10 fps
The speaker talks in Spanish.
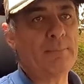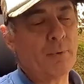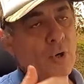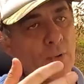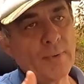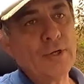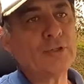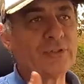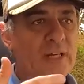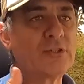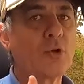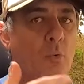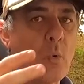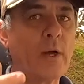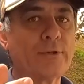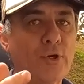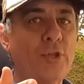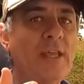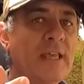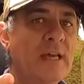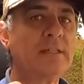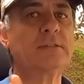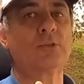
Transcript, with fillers: por lo menos tres o cuatro días